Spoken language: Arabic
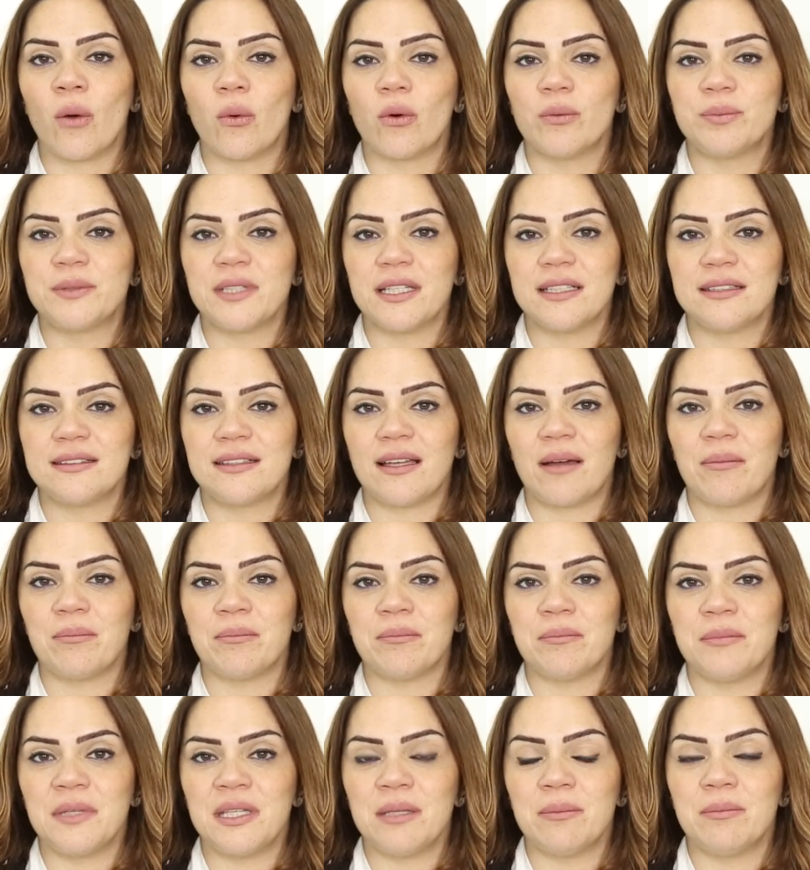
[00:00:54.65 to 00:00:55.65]
وبتهتم
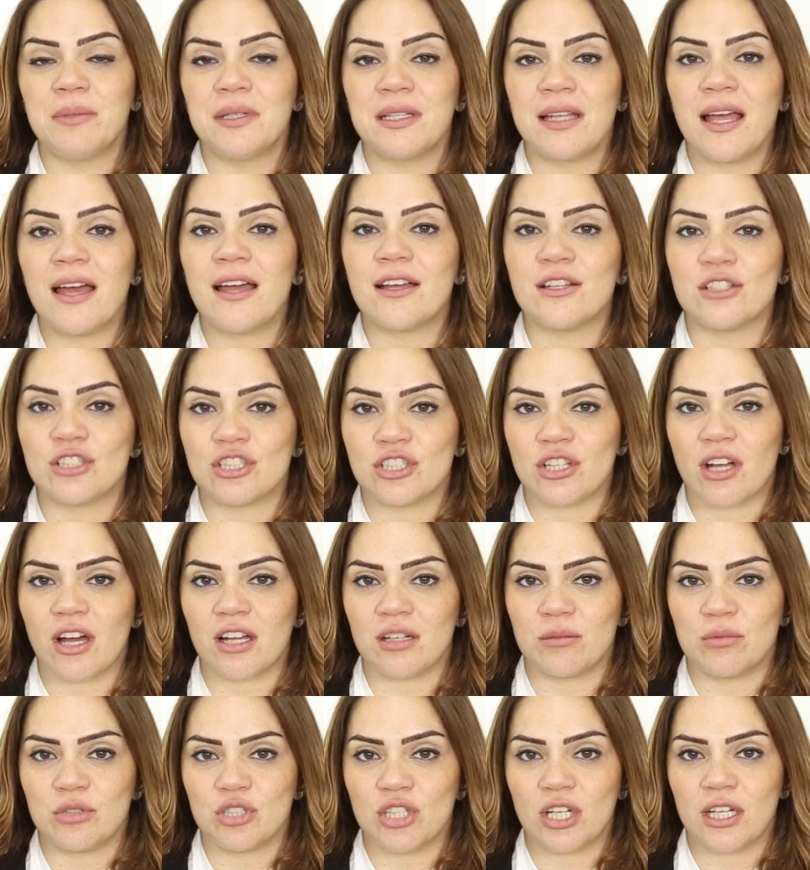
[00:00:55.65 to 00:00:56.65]
ببناء
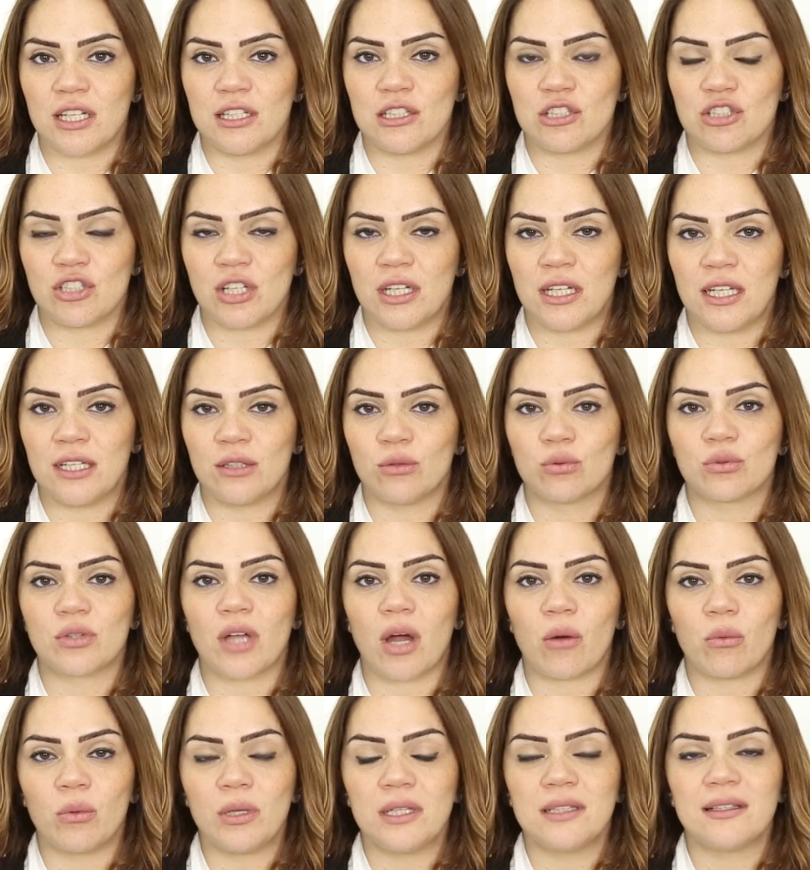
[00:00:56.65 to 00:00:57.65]
الشعر بشكل جيد
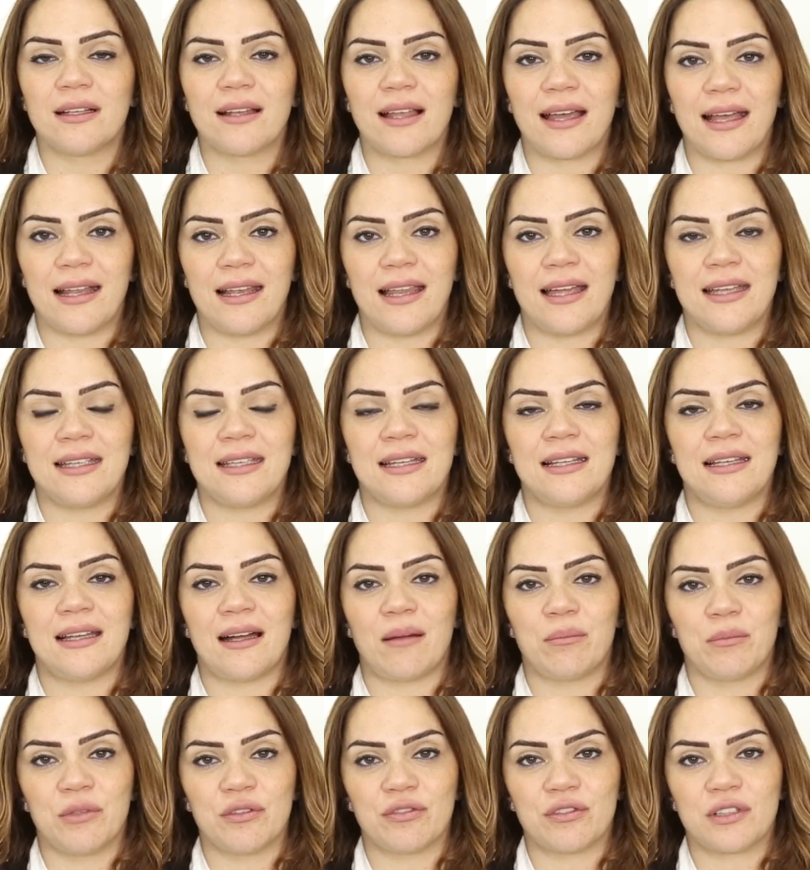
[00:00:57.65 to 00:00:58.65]
وتعويض الخلايا اللي
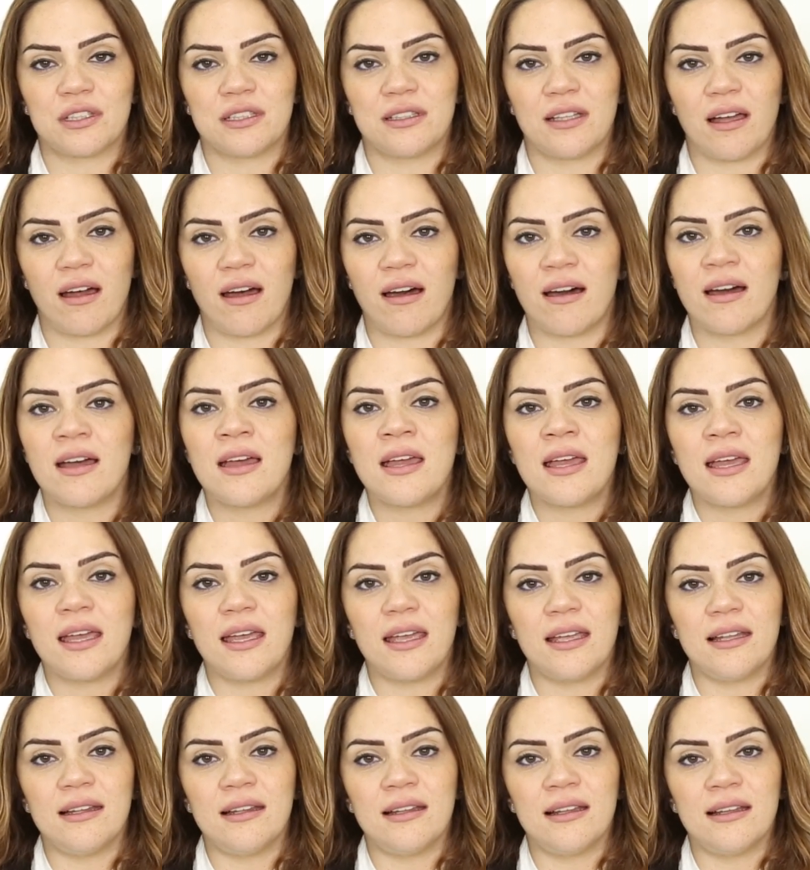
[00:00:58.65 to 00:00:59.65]
عم بيفقدها
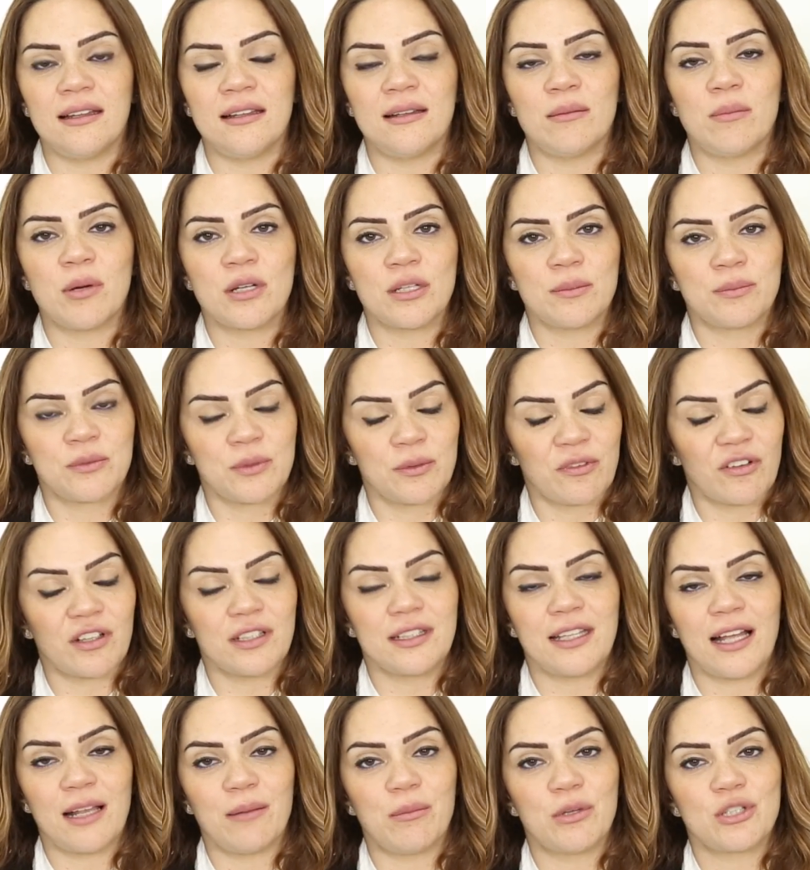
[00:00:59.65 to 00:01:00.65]

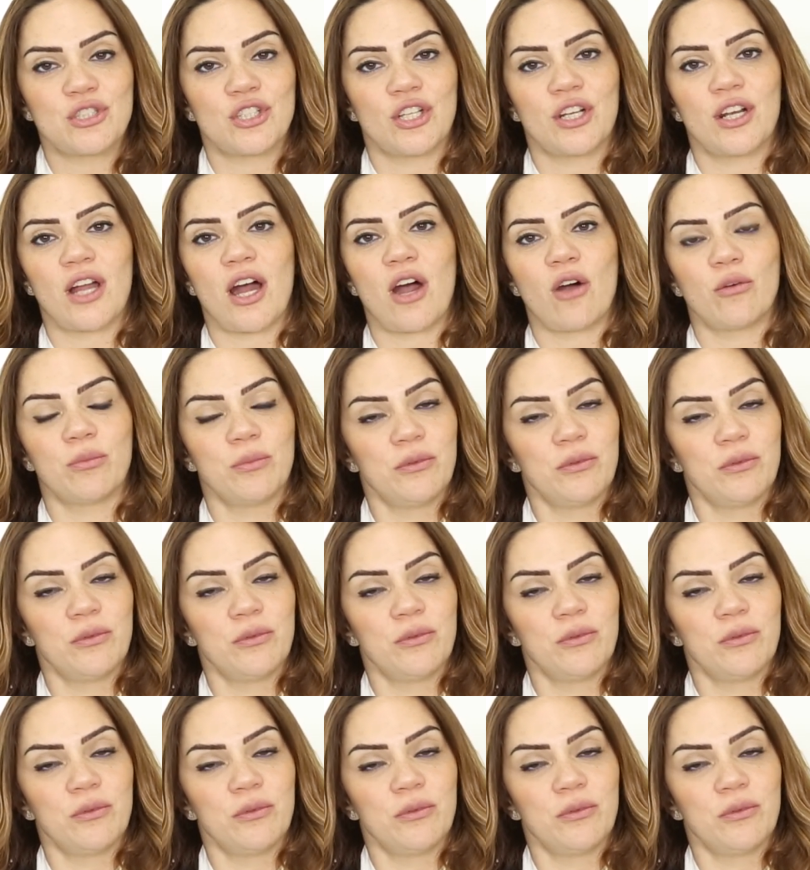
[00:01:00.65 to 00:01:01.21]
بتفقدها البشره او